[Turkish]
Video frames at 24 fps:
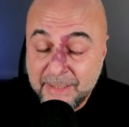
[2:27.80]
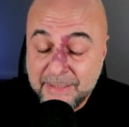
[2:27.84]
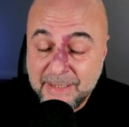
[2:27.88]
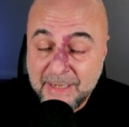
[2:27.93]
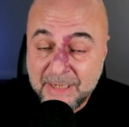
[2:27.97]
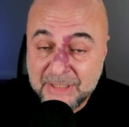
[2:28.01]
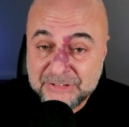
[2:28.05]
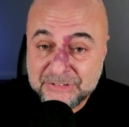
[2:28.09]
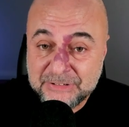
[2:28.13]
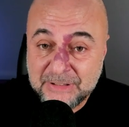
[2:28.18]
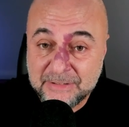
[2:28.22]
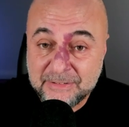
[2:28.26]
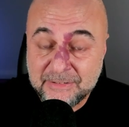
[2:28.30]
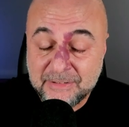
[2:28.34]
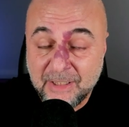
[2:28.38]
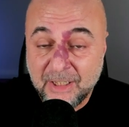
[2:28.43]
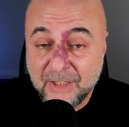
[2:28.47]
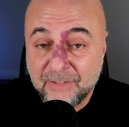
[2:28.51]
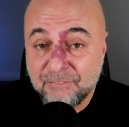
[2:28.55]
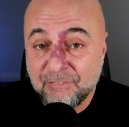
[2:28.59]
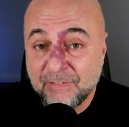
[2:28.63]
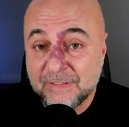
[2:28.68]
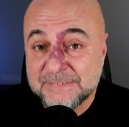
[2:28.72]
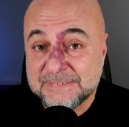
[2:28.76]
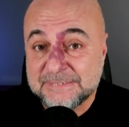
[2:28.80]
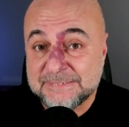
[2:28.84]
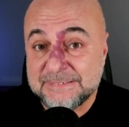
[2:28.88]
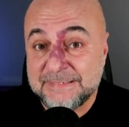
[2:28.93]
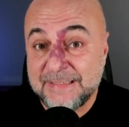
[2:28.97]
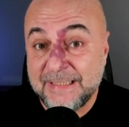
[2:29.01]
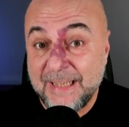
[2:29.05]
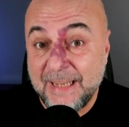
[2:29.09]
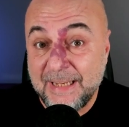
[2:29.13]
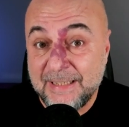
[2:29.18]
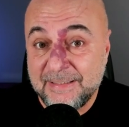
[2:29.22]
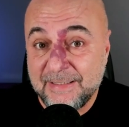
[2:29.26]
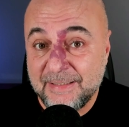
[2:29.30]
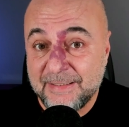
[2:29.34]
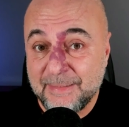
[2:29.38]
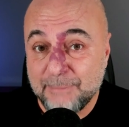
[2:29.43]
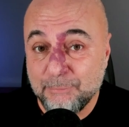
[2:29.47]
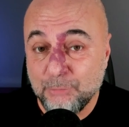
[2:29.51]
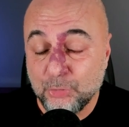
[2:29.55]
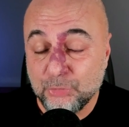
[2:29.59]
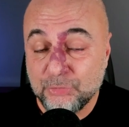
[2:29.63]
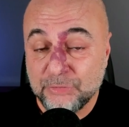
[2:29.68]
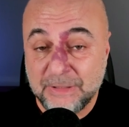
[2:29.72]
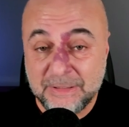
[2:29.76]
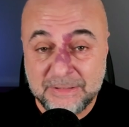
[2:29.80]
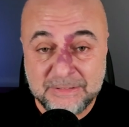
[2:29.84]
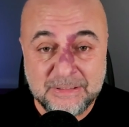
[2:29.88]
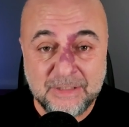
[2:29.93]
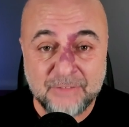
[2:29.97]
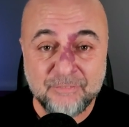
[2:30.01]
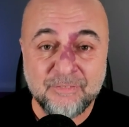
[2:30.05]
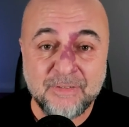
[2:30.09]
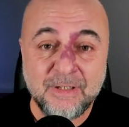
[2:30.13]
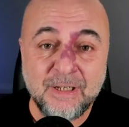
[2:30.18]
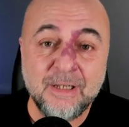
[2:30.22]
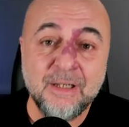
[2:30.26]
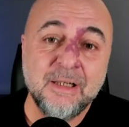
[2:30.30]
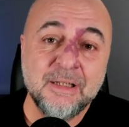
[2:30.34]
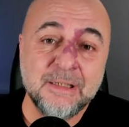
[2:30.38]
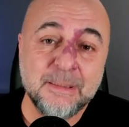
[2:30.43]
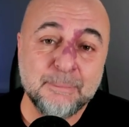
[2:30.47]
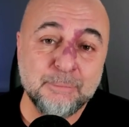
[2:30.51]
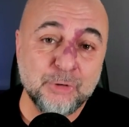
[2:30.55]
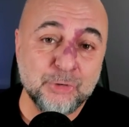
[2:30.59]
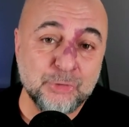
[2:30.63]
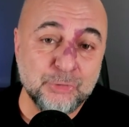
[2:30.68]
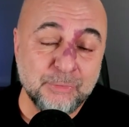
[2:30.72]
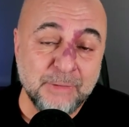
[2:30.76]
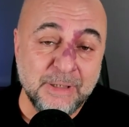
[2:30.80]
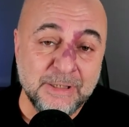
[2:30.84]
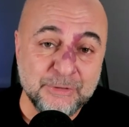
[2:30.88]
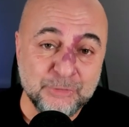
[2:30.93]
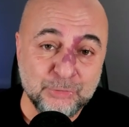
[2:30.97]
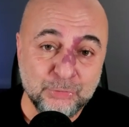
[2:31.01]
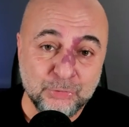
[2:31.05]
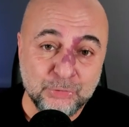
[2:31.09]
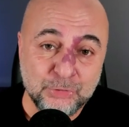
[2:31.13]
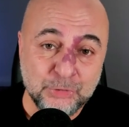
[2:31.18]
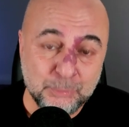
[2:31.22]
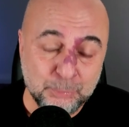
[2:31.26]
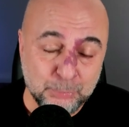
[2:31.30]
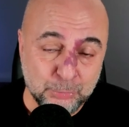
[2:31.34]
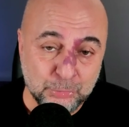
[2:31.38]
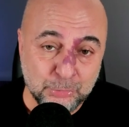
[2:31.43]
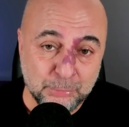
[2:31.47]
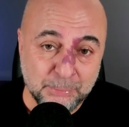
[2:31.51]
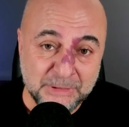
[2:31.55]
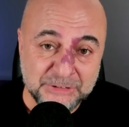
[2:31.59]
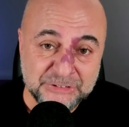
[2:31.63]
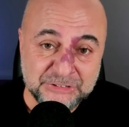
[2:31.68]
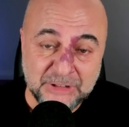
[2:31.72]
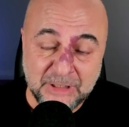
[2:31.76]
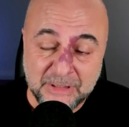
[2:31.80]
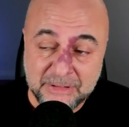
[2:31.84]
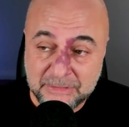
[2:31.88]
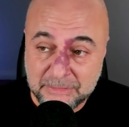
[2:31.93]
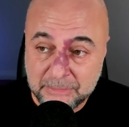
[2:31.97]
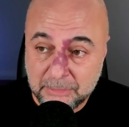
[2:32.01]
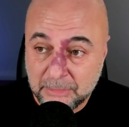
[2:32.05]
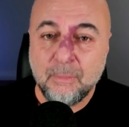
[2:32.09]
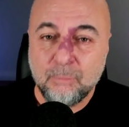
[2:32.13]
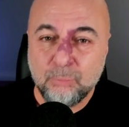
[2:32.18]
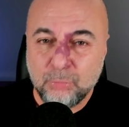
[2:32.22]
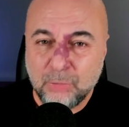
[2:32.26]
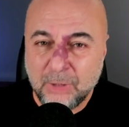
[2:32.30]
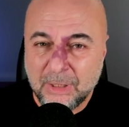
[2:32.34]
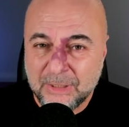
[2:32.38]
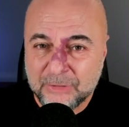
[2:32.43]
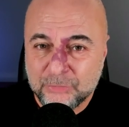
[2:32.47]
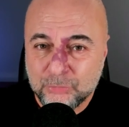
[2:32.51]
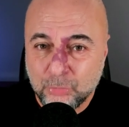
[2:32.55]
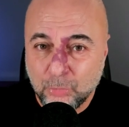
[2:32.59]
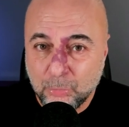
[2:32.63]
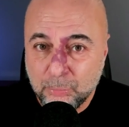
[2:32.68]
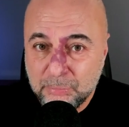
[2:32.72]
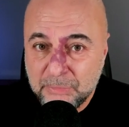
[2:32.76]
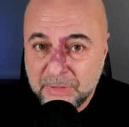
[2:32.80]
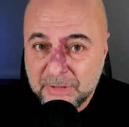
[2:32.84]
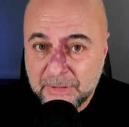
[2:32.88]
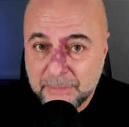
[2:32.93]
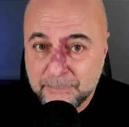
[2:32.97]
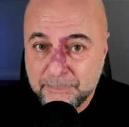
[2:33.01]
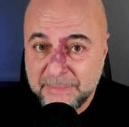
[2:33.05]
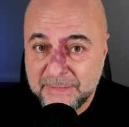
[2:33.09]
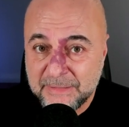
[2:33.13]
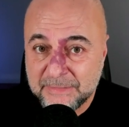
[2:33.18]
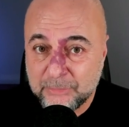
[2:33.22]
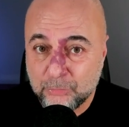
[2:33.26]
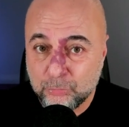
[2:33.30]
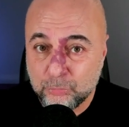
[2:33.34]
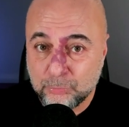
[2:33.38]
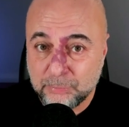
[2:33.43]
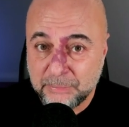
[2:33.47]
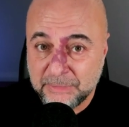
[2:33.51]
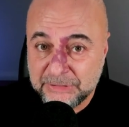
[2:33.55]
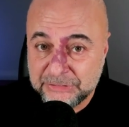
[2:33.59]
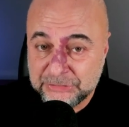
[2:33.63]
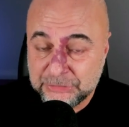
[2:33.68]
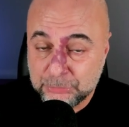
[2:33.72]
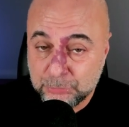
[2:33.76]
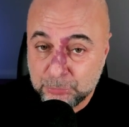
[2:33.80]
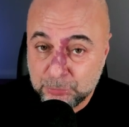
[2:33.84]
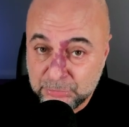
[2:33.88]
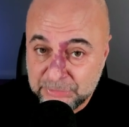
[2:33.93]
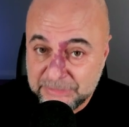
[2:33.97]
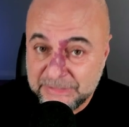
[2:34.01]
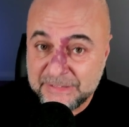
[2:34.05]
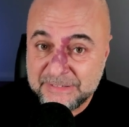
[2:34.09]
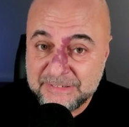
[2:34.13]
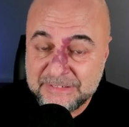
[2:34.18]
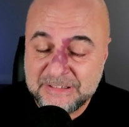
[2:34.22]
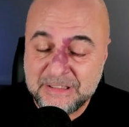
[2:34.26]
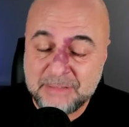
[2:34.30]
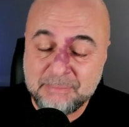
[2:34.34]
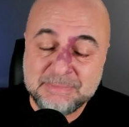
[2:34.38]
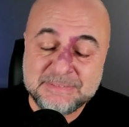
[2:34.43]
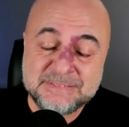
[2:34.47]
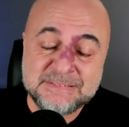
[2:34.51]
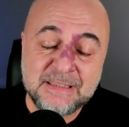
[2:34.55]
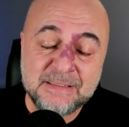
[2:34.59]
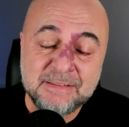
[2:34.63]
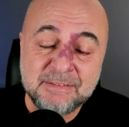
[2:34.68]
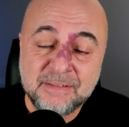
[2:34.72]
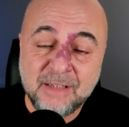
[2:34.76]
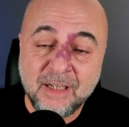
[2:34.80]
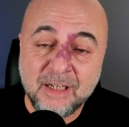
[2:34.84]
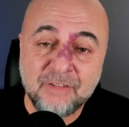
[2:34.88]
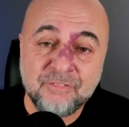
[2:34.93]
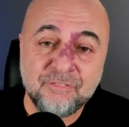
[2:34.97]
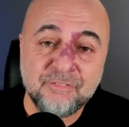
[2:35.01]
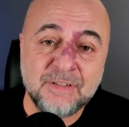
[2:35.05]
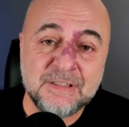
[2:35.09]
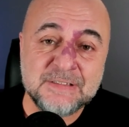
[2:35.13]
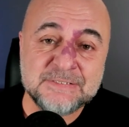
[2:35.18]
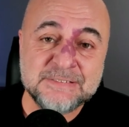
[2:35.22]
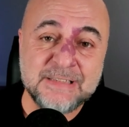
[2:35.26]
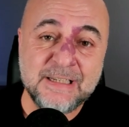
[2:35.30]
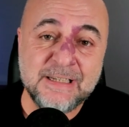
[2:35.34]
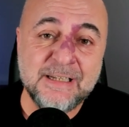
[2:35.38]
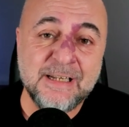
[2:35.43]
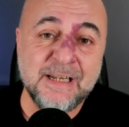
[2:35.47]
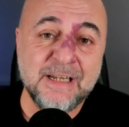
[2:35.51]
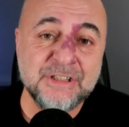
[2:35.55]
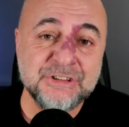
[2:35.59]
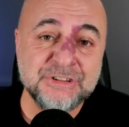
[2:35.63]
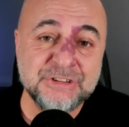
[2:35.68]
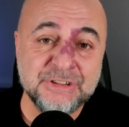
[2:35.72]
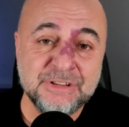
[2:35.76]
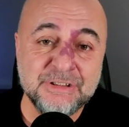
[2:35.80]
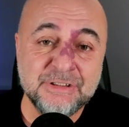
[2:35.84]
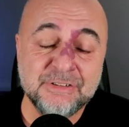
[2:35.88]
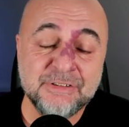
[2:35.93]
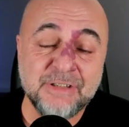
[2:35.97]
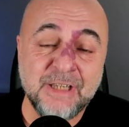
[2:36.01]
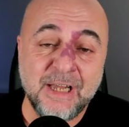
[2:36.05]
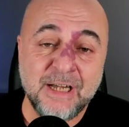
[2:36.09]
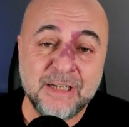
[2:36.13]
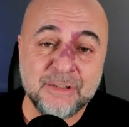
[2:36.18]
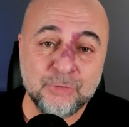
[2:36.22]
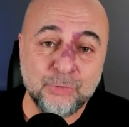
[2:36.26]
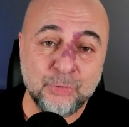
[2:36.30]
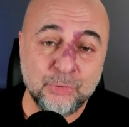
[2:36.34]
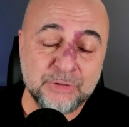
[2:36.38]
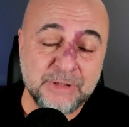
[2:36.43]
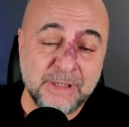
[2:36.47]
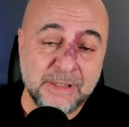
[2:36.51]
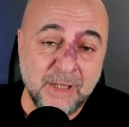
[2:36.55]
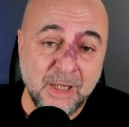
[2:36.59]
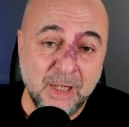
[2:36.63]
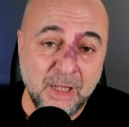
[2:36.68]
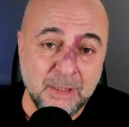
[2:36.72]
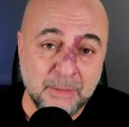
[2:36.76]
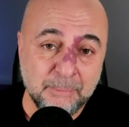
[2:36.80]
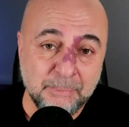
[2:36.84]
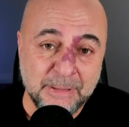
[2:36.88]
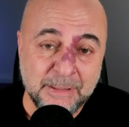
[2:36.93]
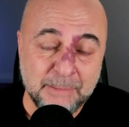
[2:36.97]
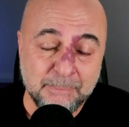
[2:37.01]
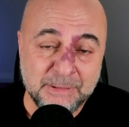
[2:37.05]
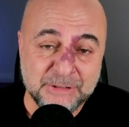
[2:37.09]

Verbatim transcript: enerjiden daha fazlasını elde edemiyorduk. İlk defa laboratuvar diyor ki bunu başardık. Bu atomları bir arada tutmak için tükettiğimizden daha fazla enerjiyi reaktörden almayı